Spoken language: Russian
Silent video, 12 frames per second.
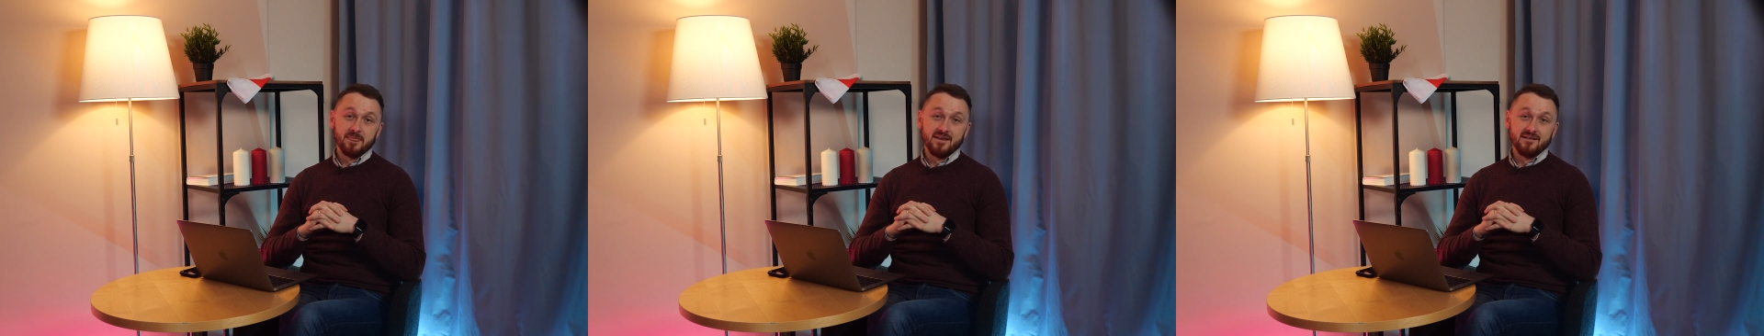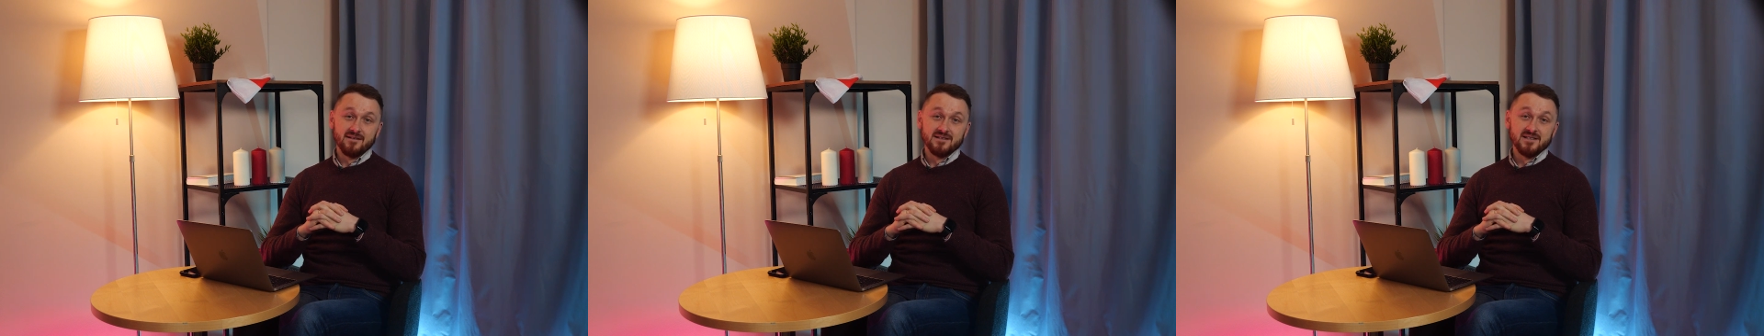
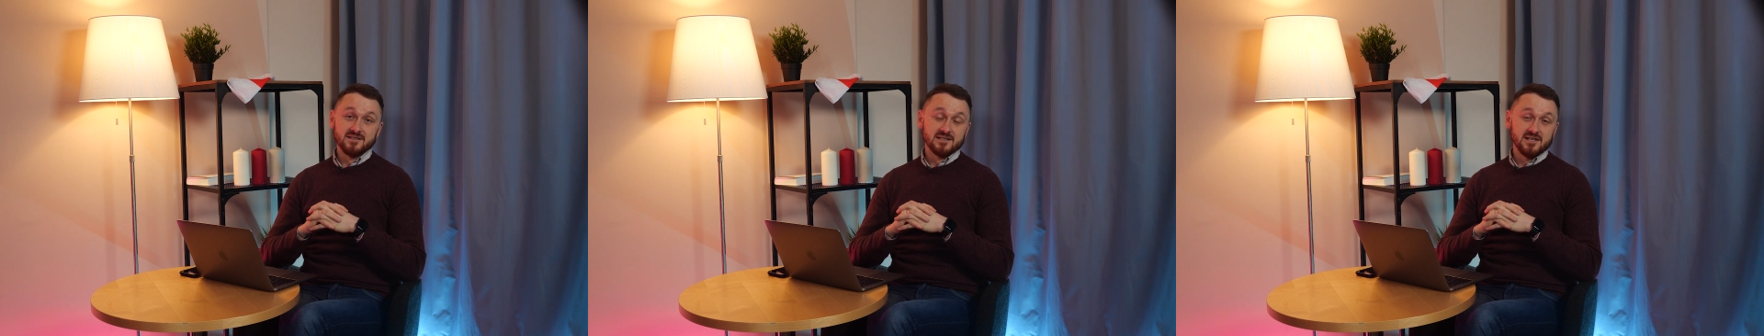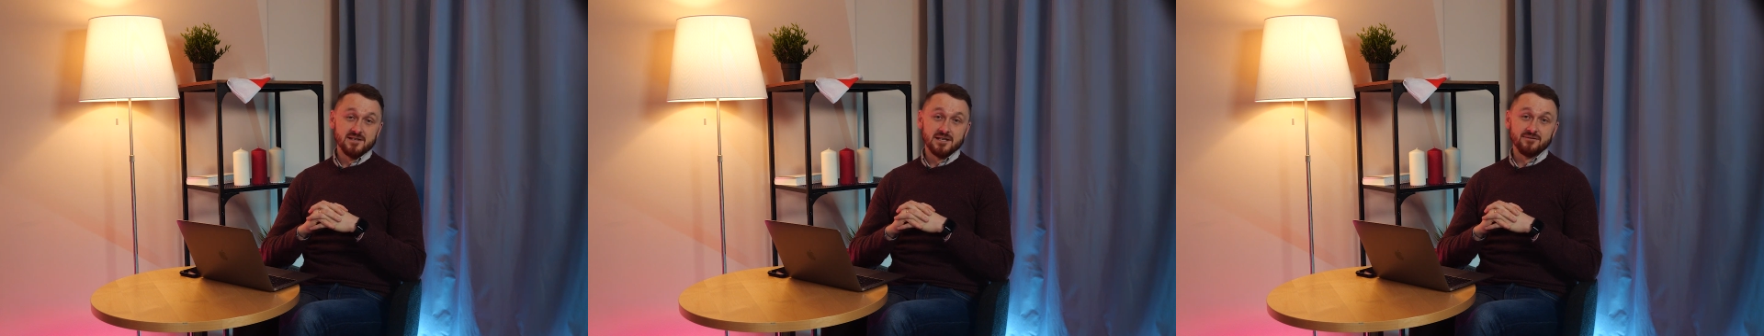э,
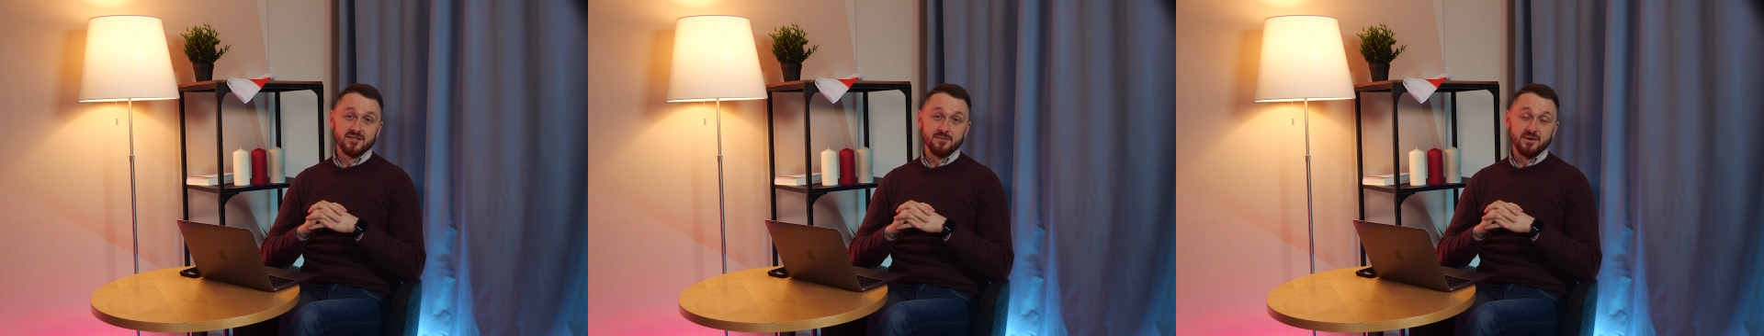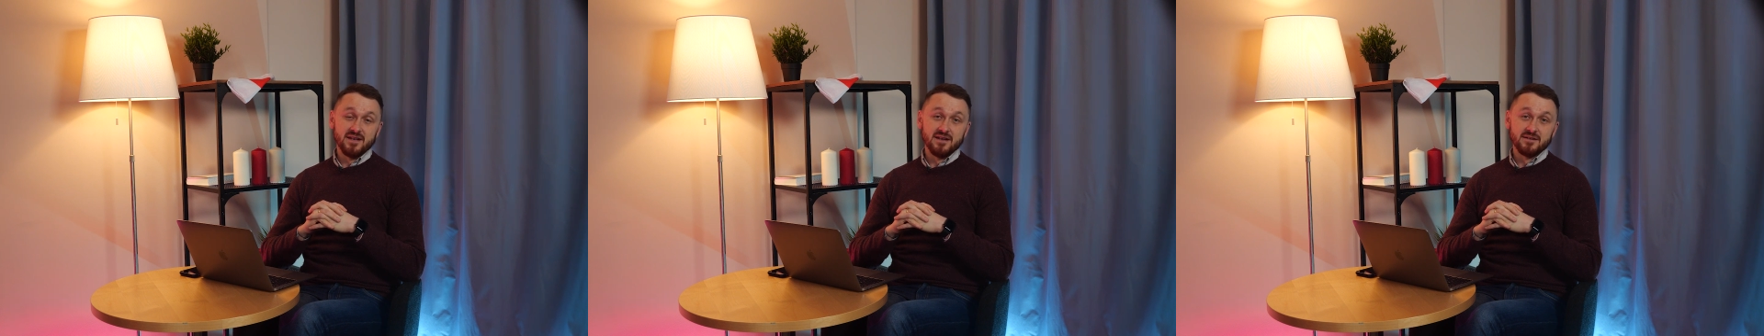несанкционированные
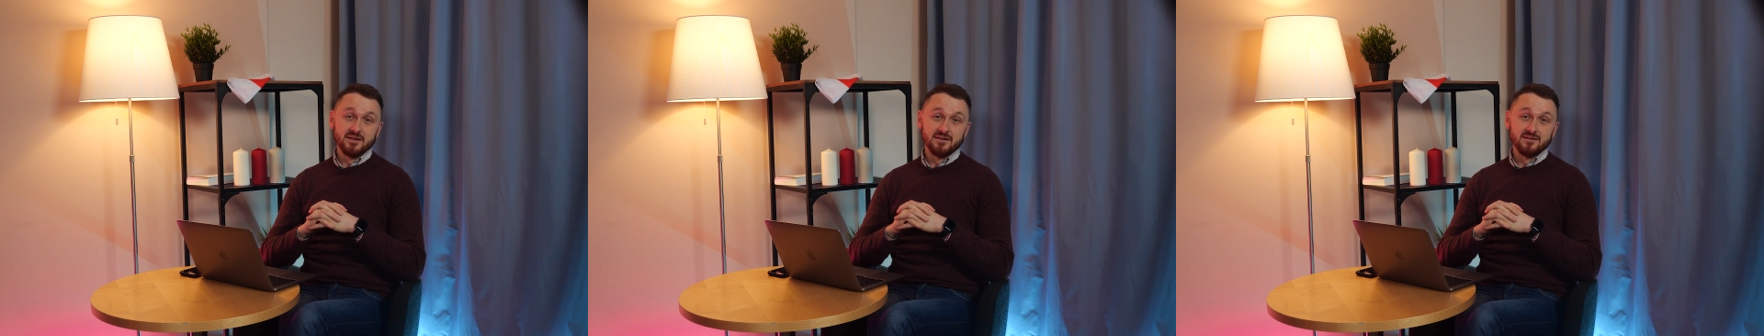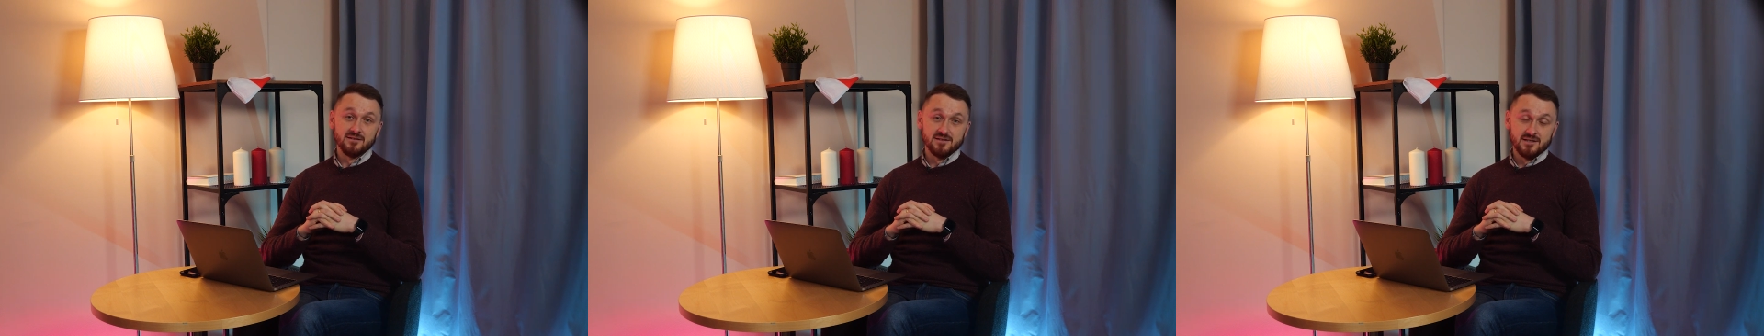
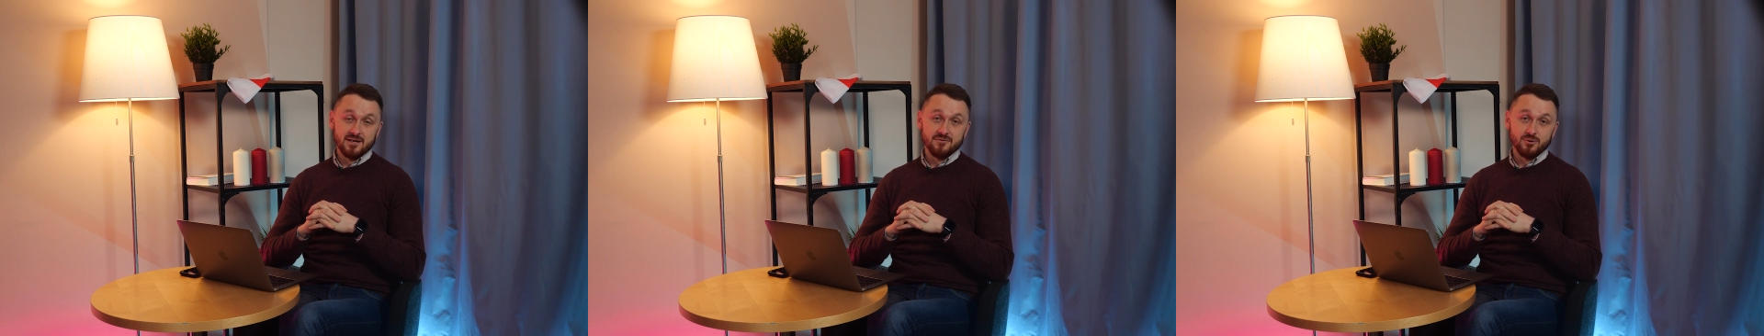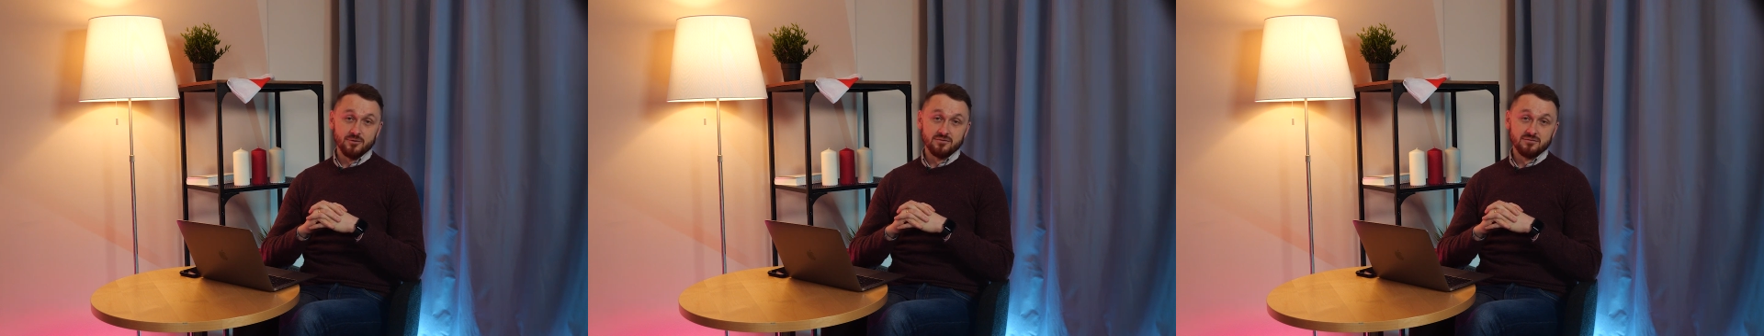пикеты
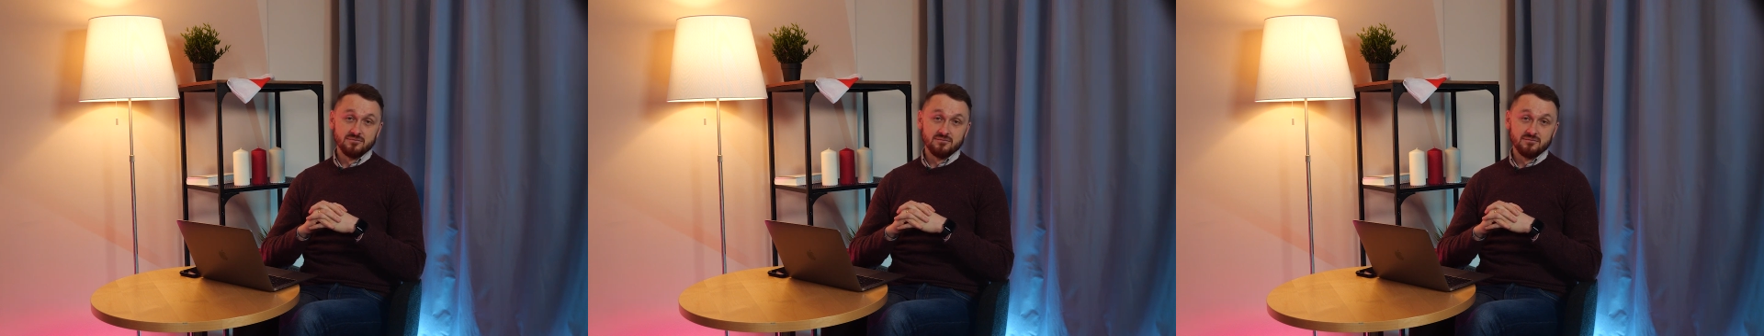снеговиков.